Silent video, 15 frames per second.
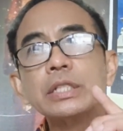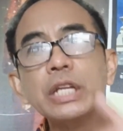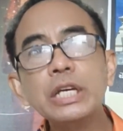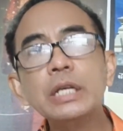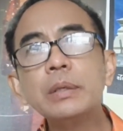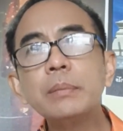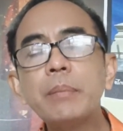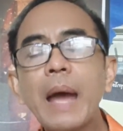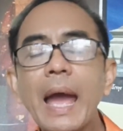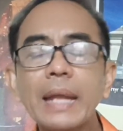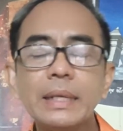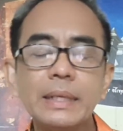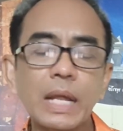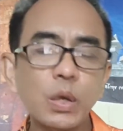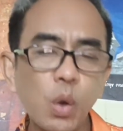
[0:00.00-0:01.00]
ซื้อบ้า
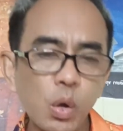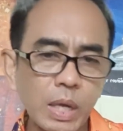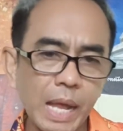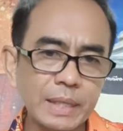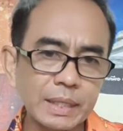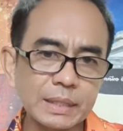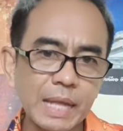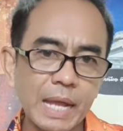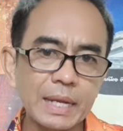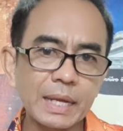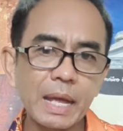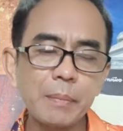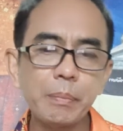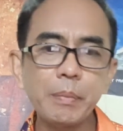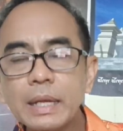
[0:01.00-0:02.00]
นในโครงการต่างๆ
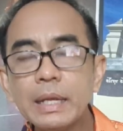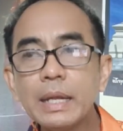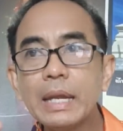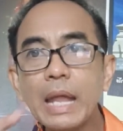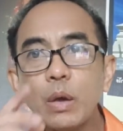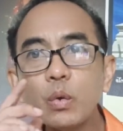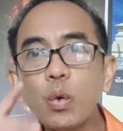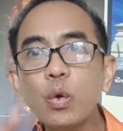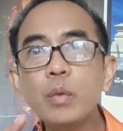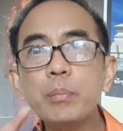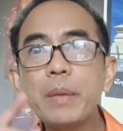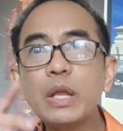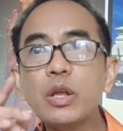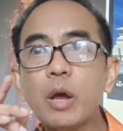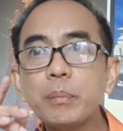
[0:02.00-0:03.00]
นะครับ แล้วแล้วคุณ
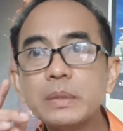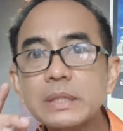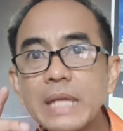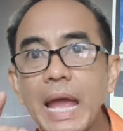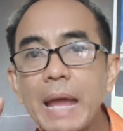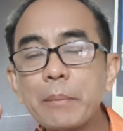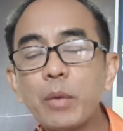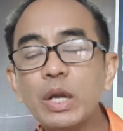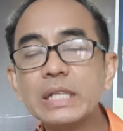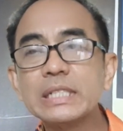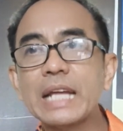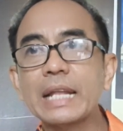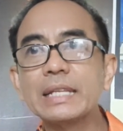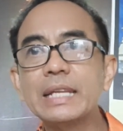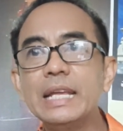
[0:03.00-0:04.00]
ไม่ยอมจ้างบริ
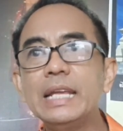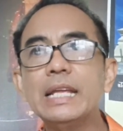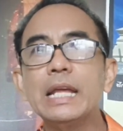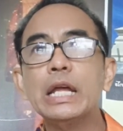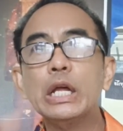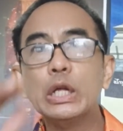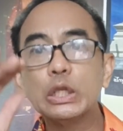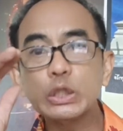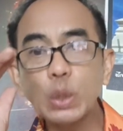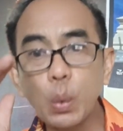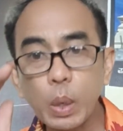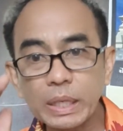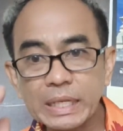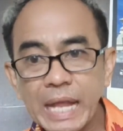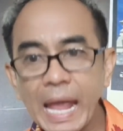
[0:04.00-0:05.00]
ษัทที่ต
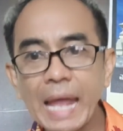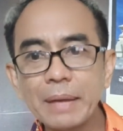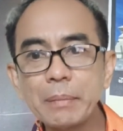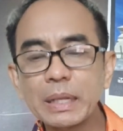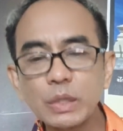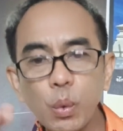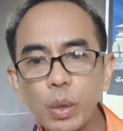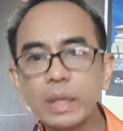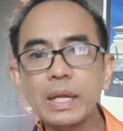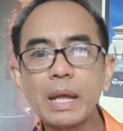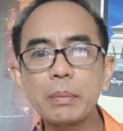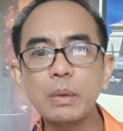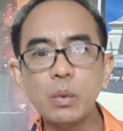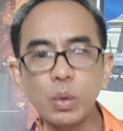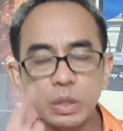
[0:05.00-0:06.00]
รวจงานมาตรวจ
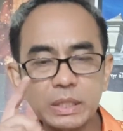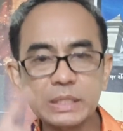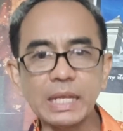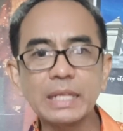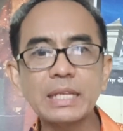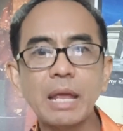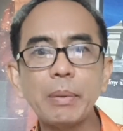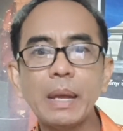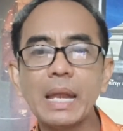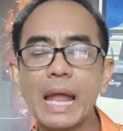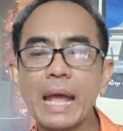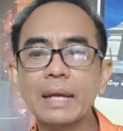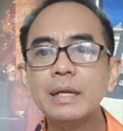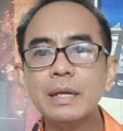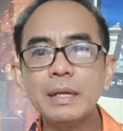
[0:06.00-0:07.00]
นะครับ คุณจะเสียใจภาย
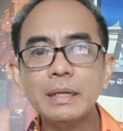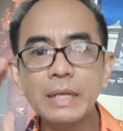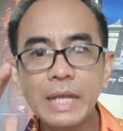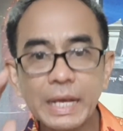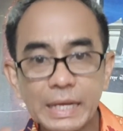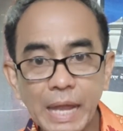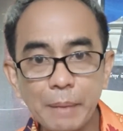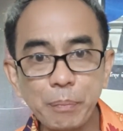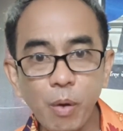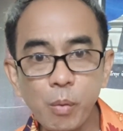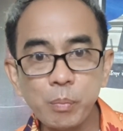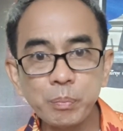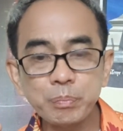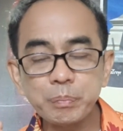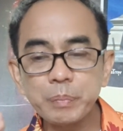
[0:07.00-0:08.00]
หลังนี่ขนาดผ
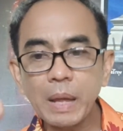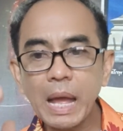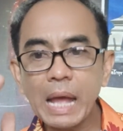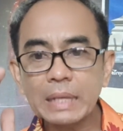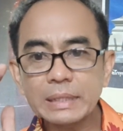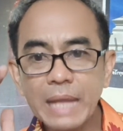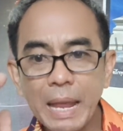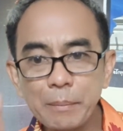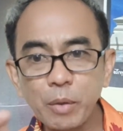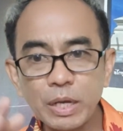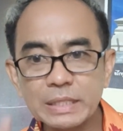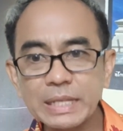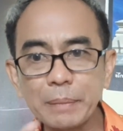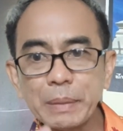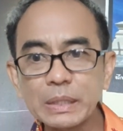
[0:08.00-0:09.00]
มจ้างบ
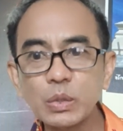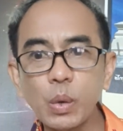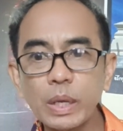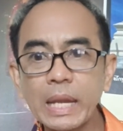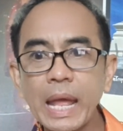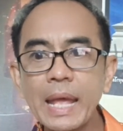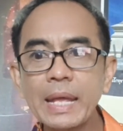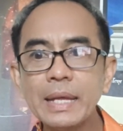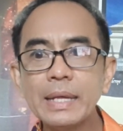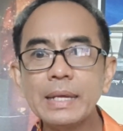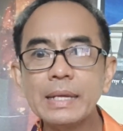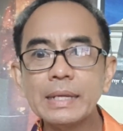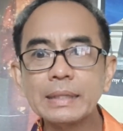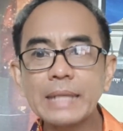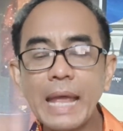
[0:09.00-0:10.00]
ริษัทมาตรวจนะ
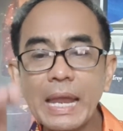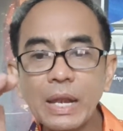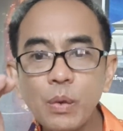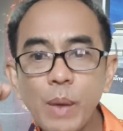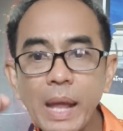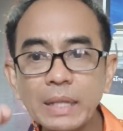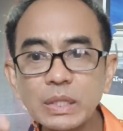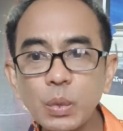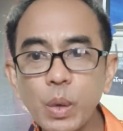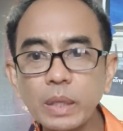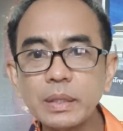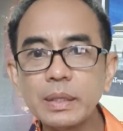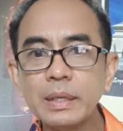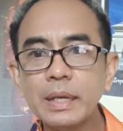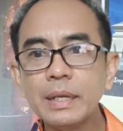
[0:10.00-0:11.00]
แต่ระหว่างตรว
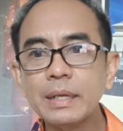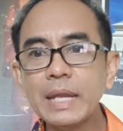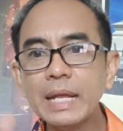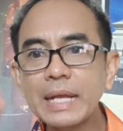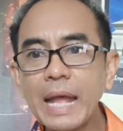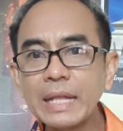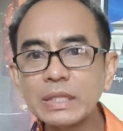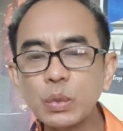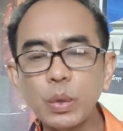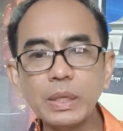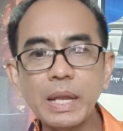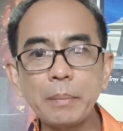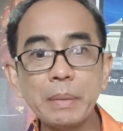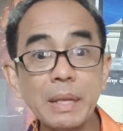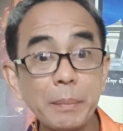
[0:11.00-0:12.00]
จในการตรวจ
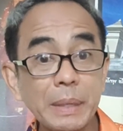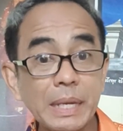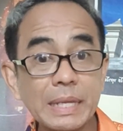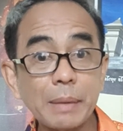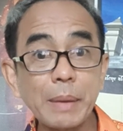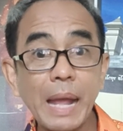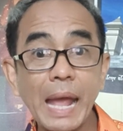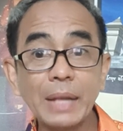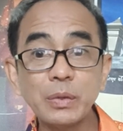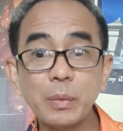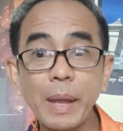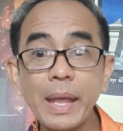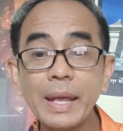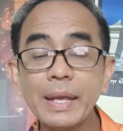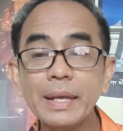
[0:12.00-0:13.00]
เนี่ยมันยังไม่ได้ทำงานถู
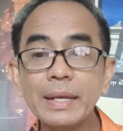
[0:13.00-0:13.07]
กไหม